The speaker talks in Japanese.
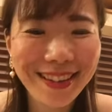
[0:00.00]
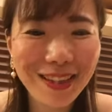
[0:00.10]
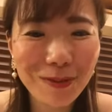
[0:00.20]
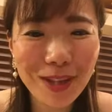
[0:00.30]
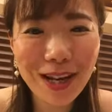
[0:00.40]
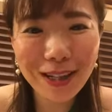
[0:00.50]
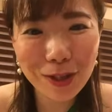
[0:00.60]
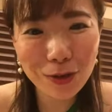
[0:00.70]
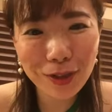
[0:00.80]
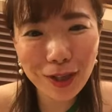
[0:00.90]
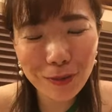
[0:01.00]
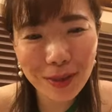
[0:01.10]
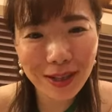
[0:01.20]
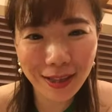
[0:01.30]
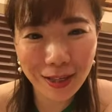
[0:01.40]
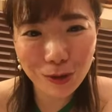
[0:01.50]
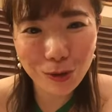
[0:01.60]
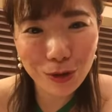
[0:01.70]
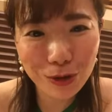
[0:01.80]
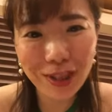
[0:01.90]
でもなんかねそんなの見たらねす
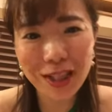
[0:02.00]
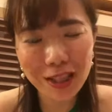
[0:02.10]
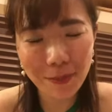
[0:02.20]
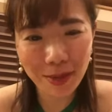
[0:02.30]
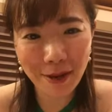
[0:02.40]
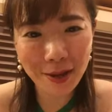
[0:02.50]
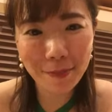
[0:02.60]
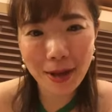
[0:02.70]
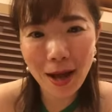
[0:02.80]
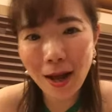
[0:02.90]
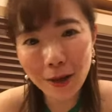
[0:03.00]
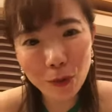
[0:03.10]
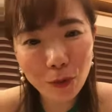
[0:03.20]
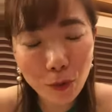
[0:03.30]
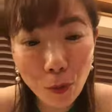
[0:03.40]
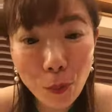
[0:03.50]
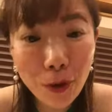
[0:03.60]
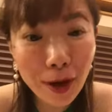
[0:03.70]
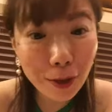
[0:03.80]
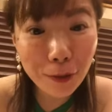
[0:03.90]
ごいすっきりしたみたいやっぱり母の面
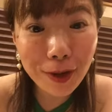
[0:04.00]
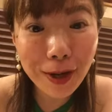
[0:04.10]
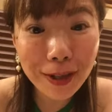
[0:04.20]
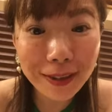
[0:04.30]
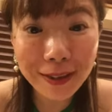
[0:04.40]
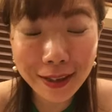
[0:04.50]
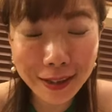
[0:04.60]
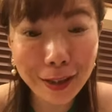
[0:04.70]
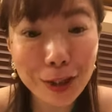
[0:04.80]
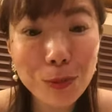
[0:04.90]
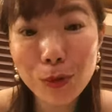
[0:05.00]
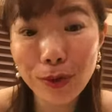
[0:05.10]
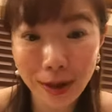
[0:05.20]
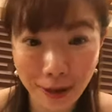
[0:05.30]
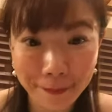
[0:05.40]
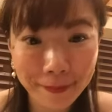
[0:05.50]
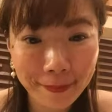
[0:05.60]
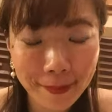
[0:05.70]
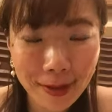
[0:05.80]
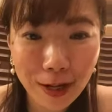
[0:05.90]
影を追いかけてたんだなって私もそうだか
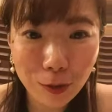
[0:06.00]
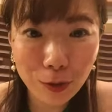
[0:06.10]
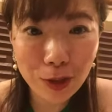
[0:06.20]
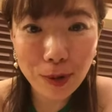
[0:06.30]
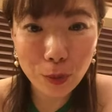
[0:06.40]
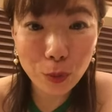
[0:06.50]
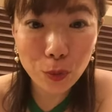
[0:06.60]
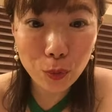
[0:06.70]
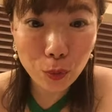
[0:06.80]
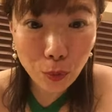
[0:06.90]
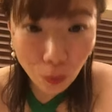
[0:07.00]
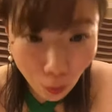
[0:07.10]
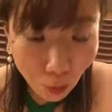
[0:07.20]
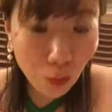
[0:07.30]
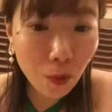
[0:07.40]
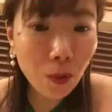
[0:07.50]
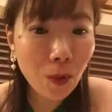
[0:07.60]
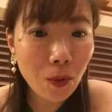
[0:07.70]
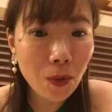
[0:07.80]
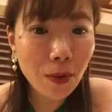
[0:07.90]
らあの今の夫を
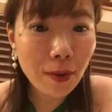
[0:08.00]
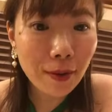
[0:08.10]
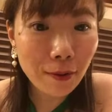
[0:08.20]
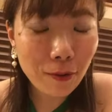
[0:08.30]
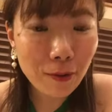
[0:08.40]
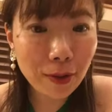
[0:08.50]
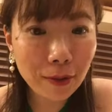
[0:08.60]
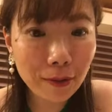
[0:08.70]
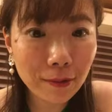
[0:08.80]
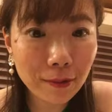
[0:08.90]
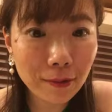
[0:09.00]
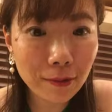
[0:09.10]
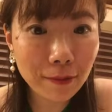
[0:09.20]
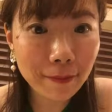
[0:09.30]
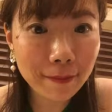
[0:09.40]
あの